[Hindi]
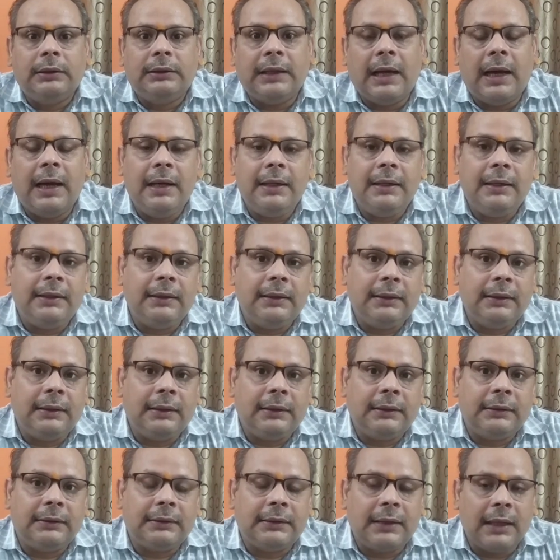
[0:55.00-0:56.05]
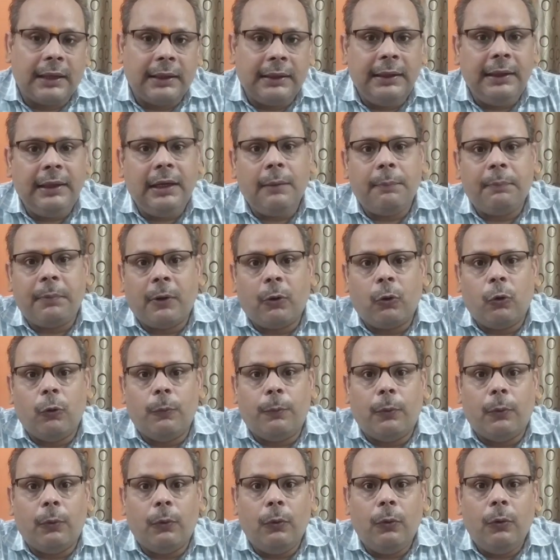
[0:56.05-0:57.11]
चाहे सर्दी का
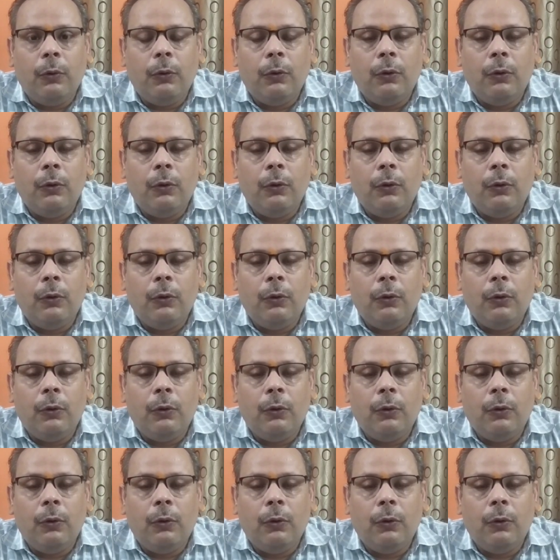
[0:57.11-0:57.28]
प्रकोप हो